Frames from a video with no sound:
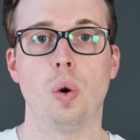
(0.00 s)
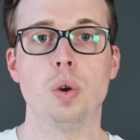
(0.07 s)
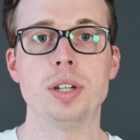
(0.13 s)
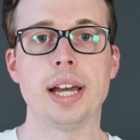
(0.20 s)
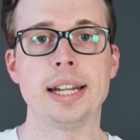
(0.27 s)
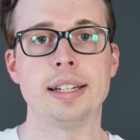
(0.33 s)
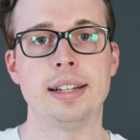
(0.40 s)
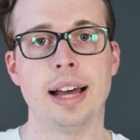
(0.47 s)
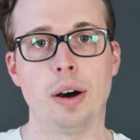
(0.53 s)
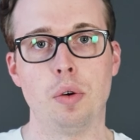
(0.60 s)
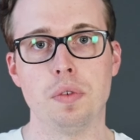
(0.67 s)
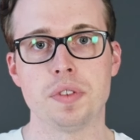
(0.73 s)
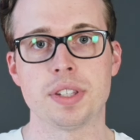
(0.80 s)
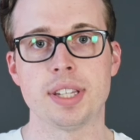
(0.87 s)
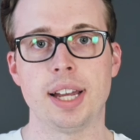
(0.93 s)
und eine
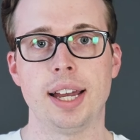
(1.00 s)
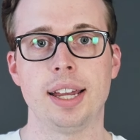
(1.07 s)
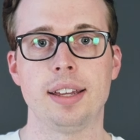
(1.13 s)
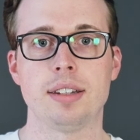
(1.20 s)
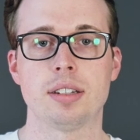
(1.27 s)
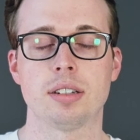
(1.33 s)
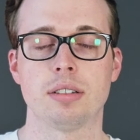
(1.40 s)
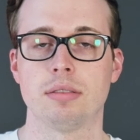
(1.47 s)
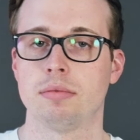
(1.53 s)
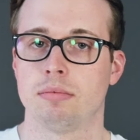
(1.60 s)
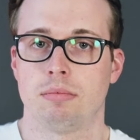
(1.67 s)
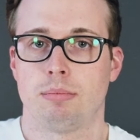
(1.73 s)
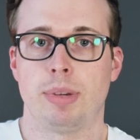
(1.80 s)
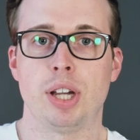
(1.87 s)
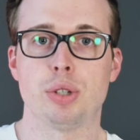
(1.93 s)
Laufzeit
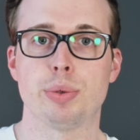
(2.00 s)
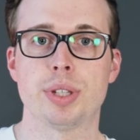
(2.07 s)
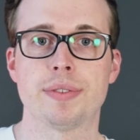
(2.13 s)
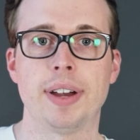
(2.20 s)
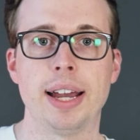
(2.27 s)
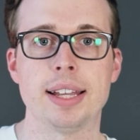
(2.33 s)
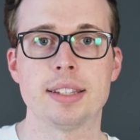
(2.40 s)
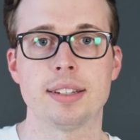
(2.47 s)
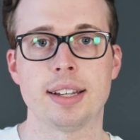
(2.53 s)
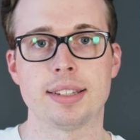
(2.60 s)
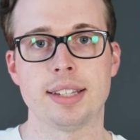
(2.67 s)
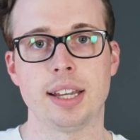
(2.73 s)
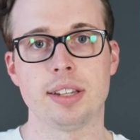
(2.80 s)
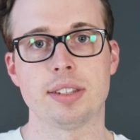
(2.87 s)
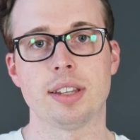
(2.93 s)
beispielsweise
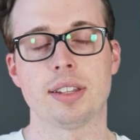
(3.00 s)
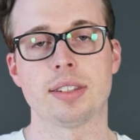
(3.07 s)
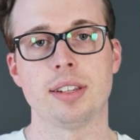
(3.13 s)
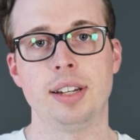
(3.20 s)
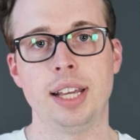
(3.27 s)
das 60.